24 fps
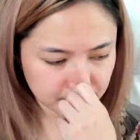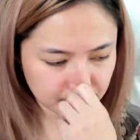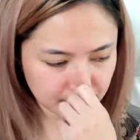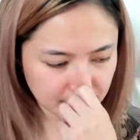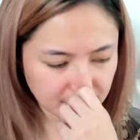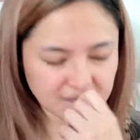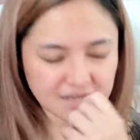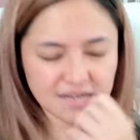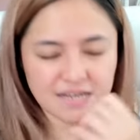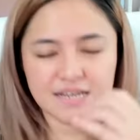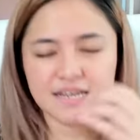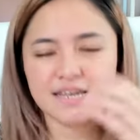
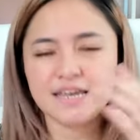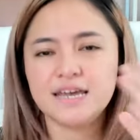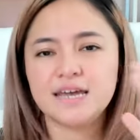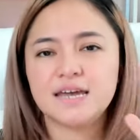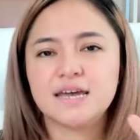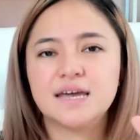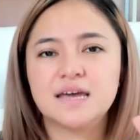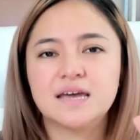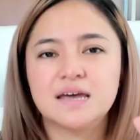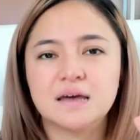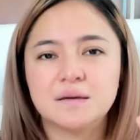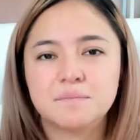jadi
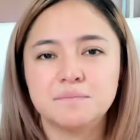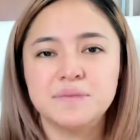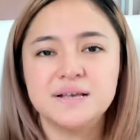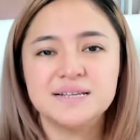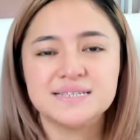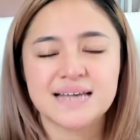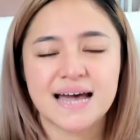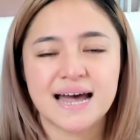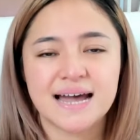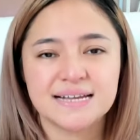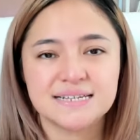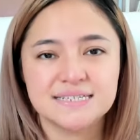
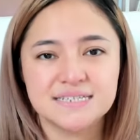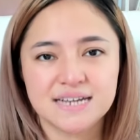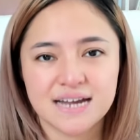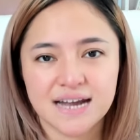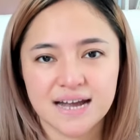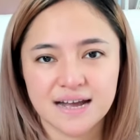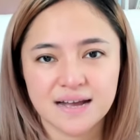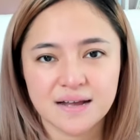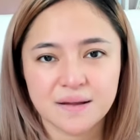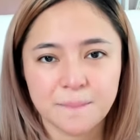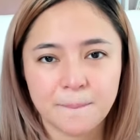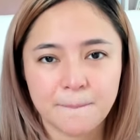bisa
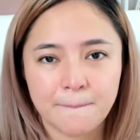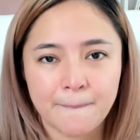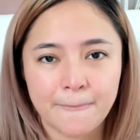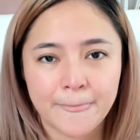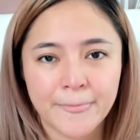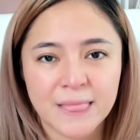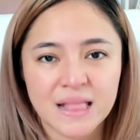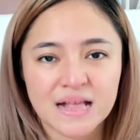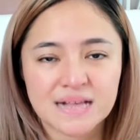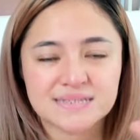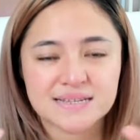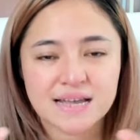aja
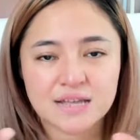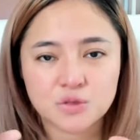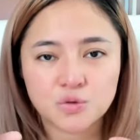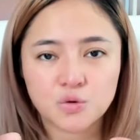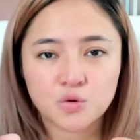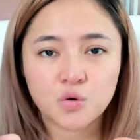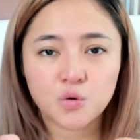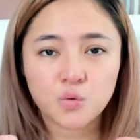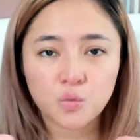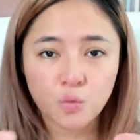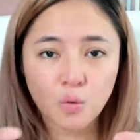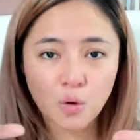satu
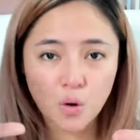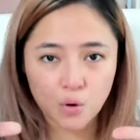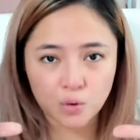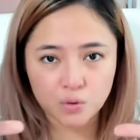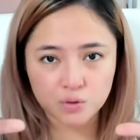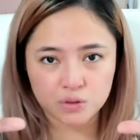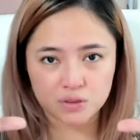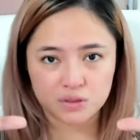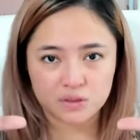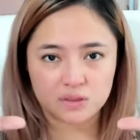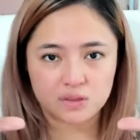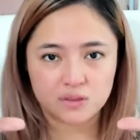quote
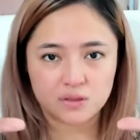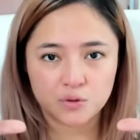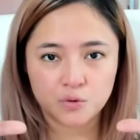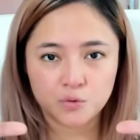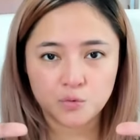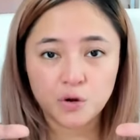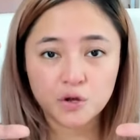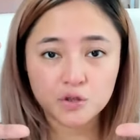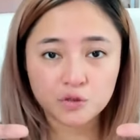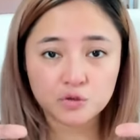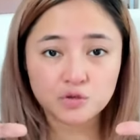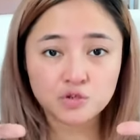
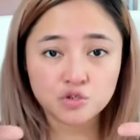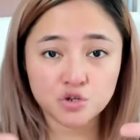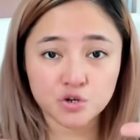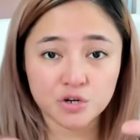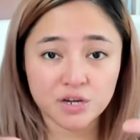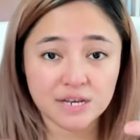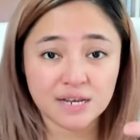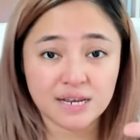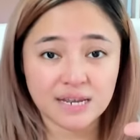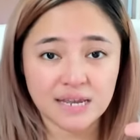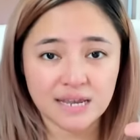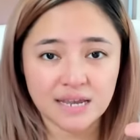gue
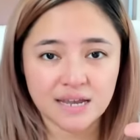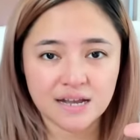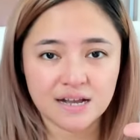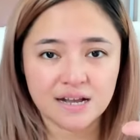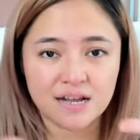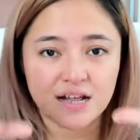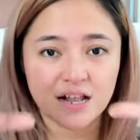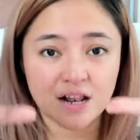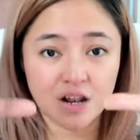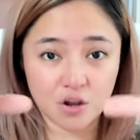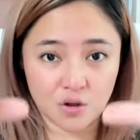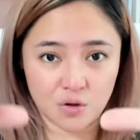tunjukin nih ke
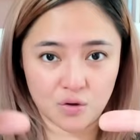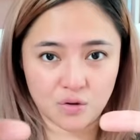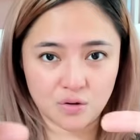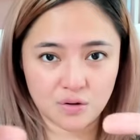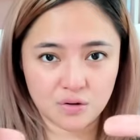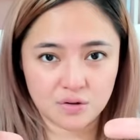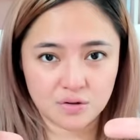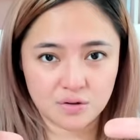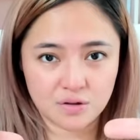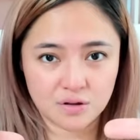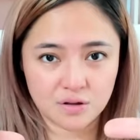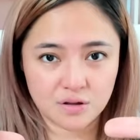lo
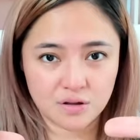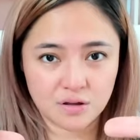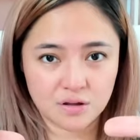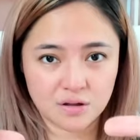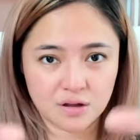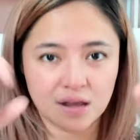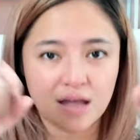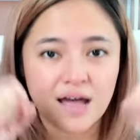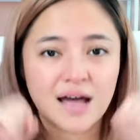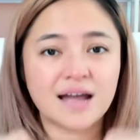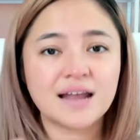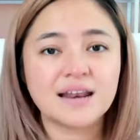
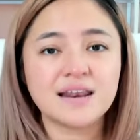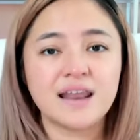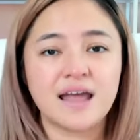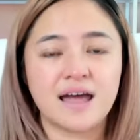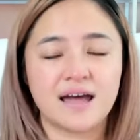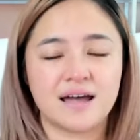nggak kena